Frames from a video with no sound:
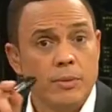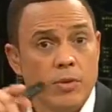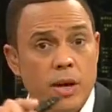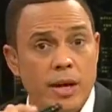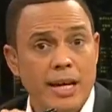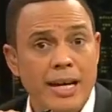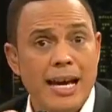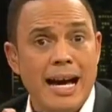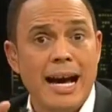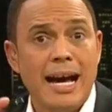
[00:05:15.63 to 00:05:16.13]

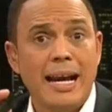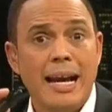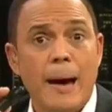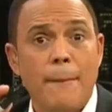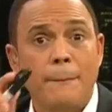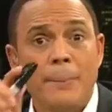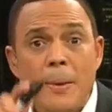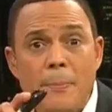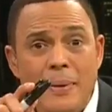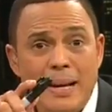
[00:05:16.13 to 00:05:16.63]
tenemos aquí a
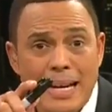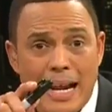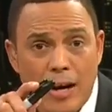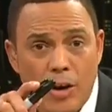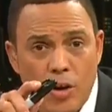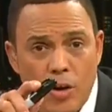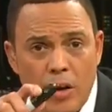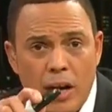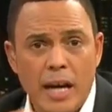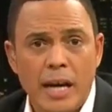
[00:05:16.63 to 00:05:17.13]
la Pipi La
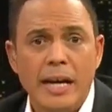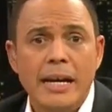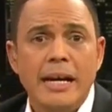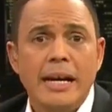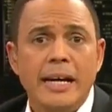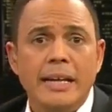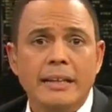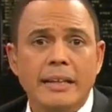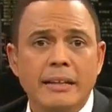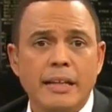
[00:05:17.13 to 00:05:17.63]
Lola
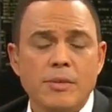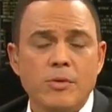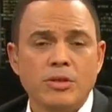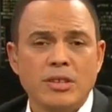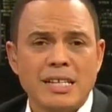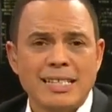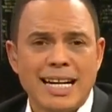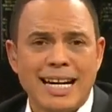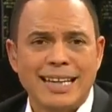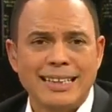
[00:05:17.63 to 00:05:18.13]
y
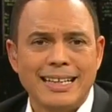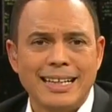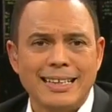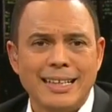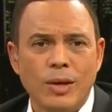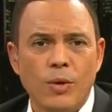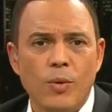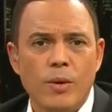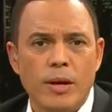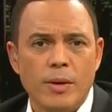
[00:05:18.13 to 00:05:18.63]
tendremos a esa
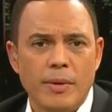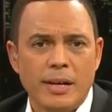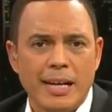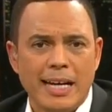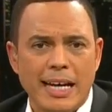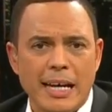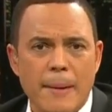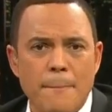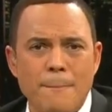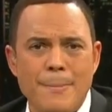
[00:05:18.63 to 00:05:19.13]
cantante
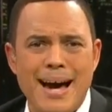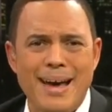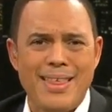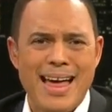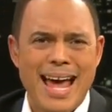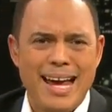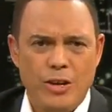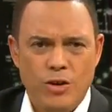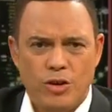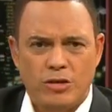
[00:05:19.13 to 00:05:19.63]
cubanoamericana
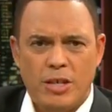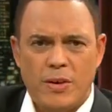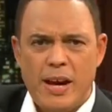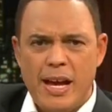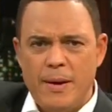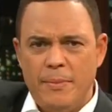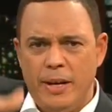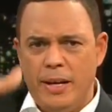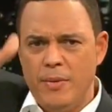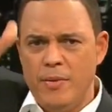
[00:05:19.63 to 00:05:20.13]
Madai. No se vayan,